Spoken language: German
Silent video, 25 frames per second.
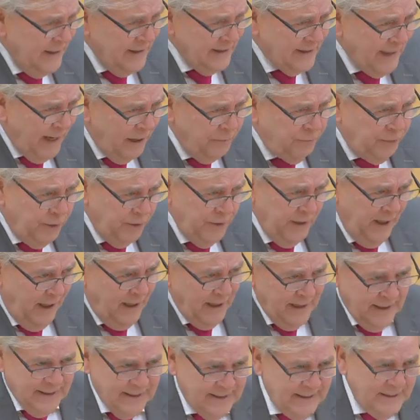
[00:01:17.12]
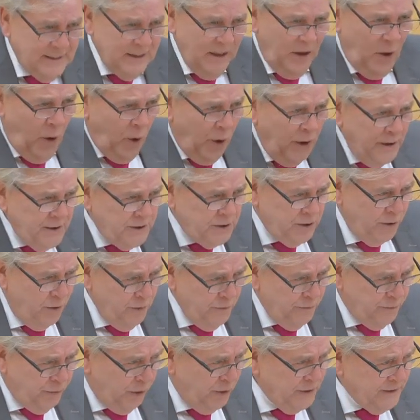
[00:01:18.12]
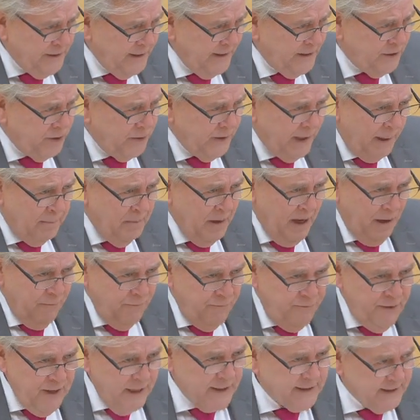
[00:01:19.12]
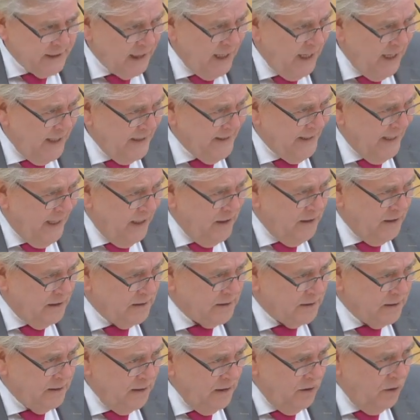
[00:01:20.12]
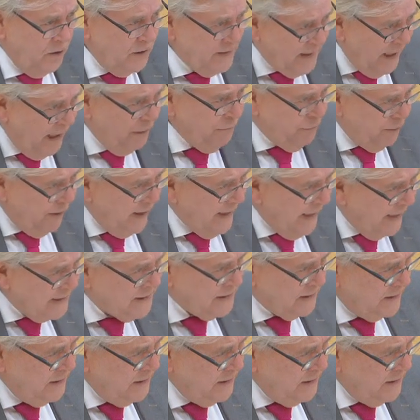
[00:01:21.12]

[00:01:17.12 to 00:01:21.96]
davon, diese Äußerung von sich zu geben, wir zahlen alles. Und dann verlassen die